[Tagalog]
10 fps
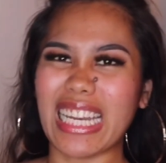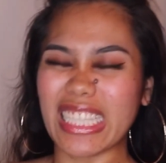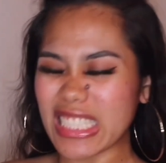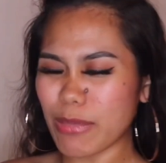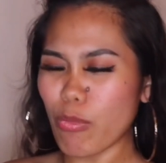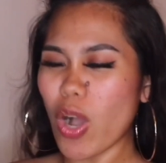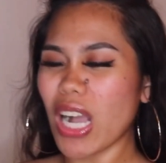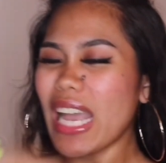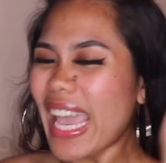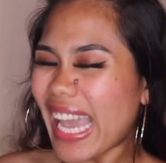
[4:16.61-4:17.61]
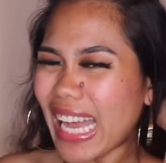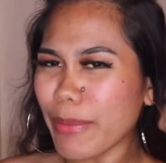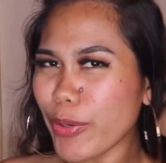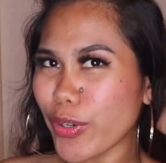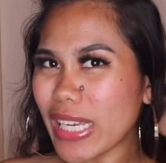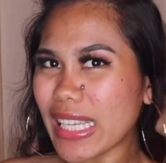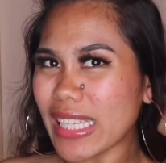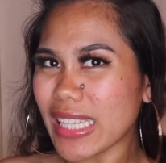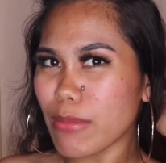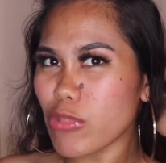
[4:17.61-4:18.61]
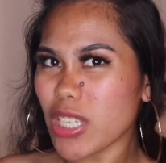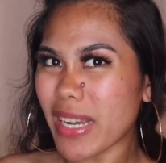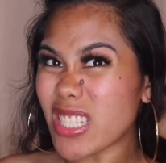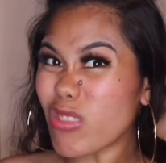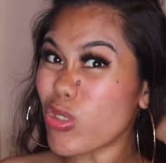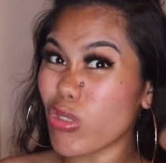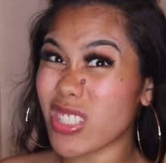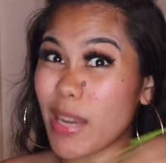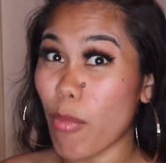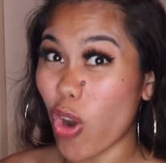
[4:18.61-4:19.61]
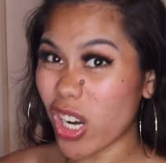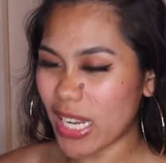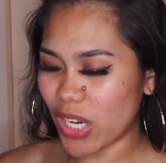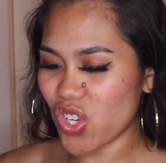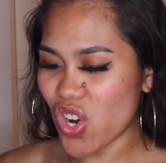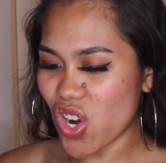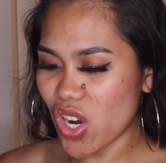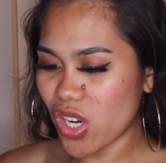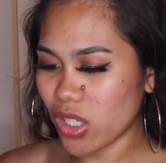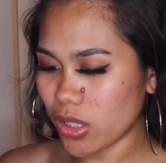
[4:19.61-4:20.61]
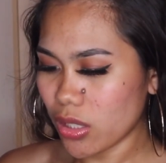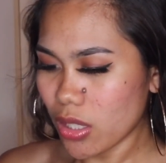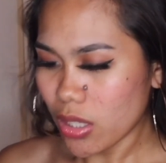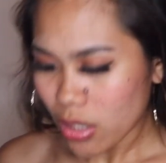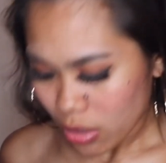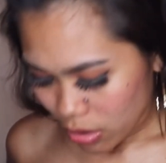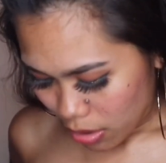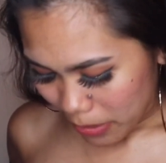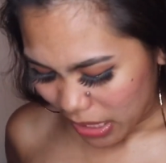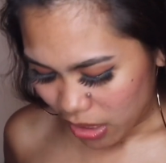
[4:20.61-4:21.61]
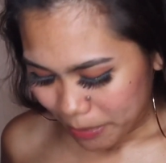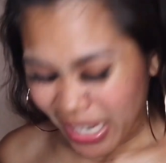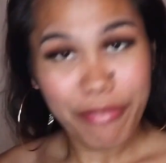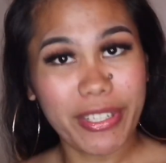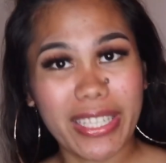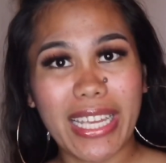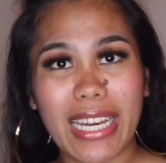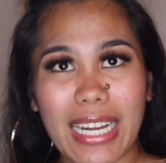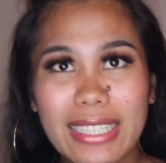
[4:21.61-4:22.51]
Hindi siya mukhang, alam mo yung hindi mo siya masusuot sa mall, ganon. Parang pang everyday lang.